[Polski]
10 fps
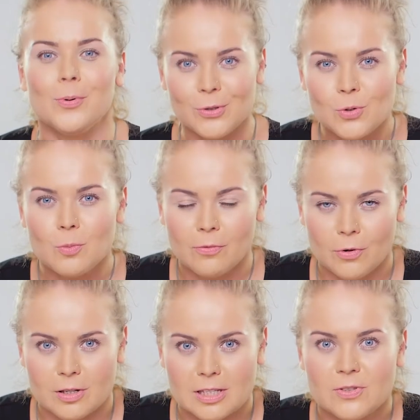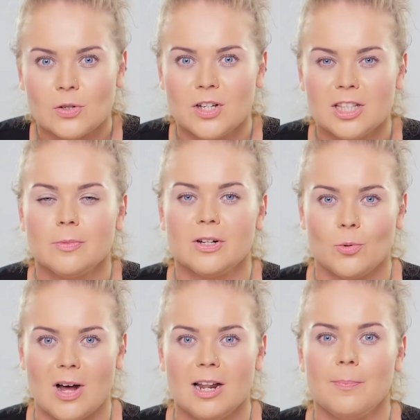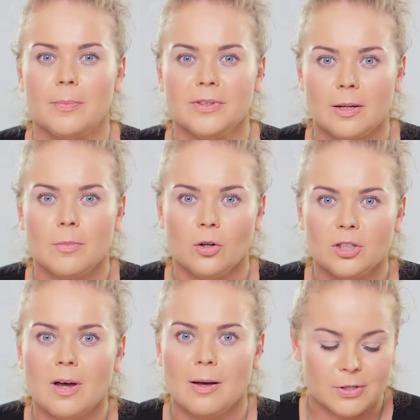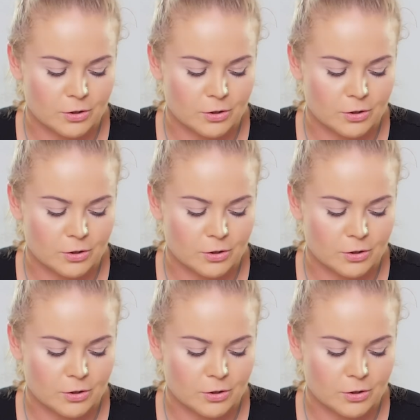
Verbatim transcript: Podsumowując, w codziennym rytuale pamiętajmy o tym, aby